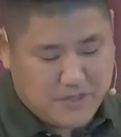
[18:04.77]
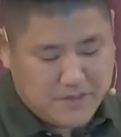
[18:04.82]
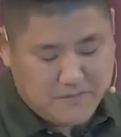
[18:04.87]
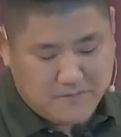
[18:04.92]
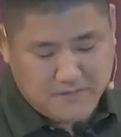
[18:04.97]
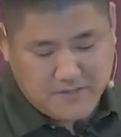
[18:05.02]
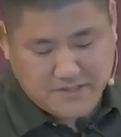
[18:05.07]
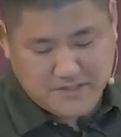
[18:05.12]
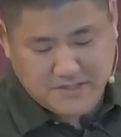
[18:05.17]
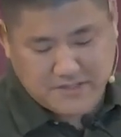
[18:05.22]

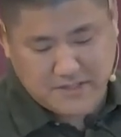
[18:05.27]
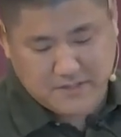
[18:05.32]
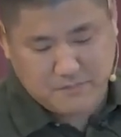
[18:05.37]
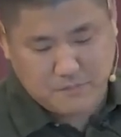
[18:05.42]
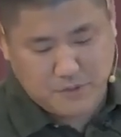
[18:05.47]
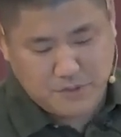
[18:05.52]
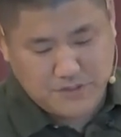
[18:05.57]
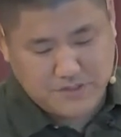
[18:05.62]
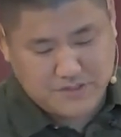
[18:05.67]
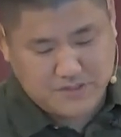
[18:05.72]
우리의 기도를
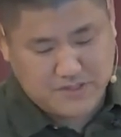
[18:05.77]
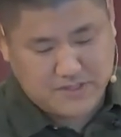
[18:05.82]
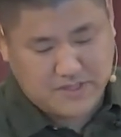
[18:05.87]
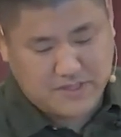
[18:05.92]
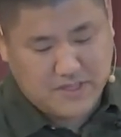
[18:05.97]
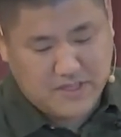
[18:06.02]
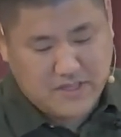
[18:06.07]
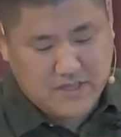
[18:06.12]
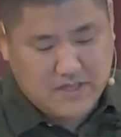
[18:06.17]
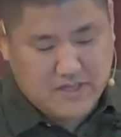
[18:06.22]
들으시는
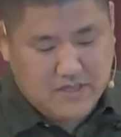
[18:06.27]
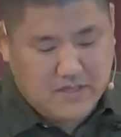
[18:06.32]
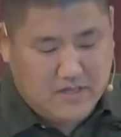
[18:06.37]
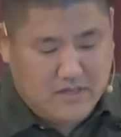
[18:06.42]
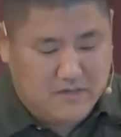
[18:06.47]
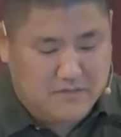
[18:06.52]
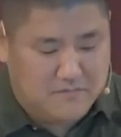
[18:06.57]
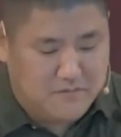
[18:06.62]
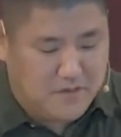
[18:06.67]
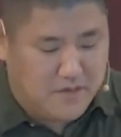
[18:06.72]
하나님
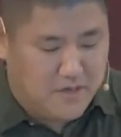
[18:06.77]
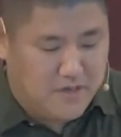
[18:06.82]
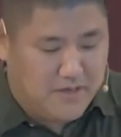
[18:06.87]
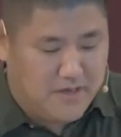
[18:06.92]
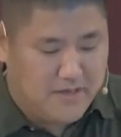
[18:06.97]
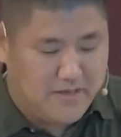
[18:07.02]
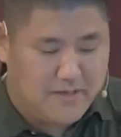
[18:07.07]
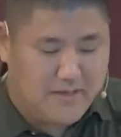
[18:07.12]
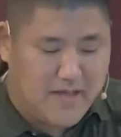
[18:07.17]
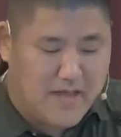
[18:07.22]

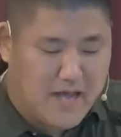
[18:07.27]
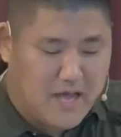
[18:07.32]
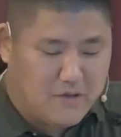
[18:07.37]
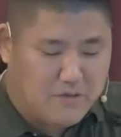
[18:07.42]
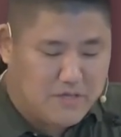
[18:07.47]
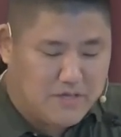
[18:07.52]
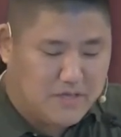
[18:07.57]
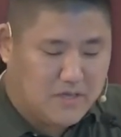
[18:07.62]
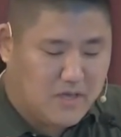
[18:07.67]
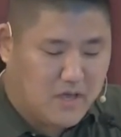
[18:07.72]

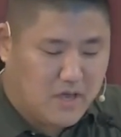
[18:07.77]
선하시고